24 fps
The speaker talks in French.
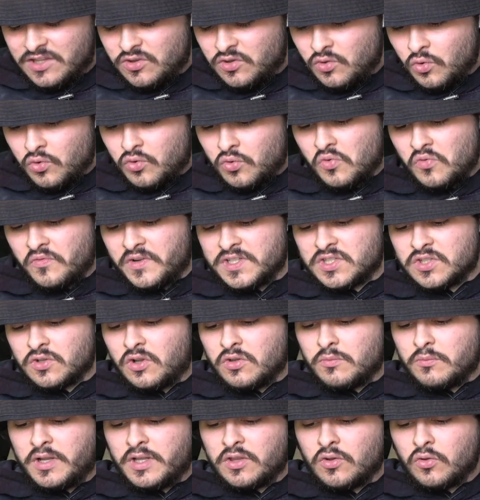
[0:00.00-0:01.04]
Donc on va se
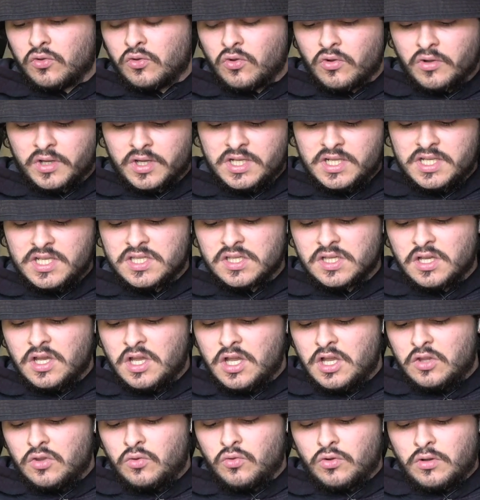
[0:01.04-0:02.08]
rendre maintenant dans Release.
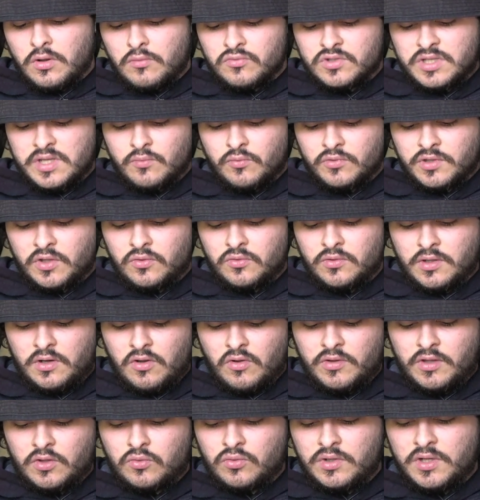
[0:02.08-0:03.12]
Donc comme je vous ai montré tout à
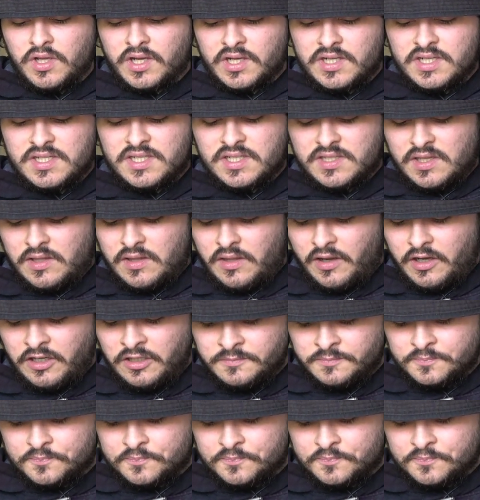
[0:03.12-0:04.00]
l'heure, on a tous les releases, etc.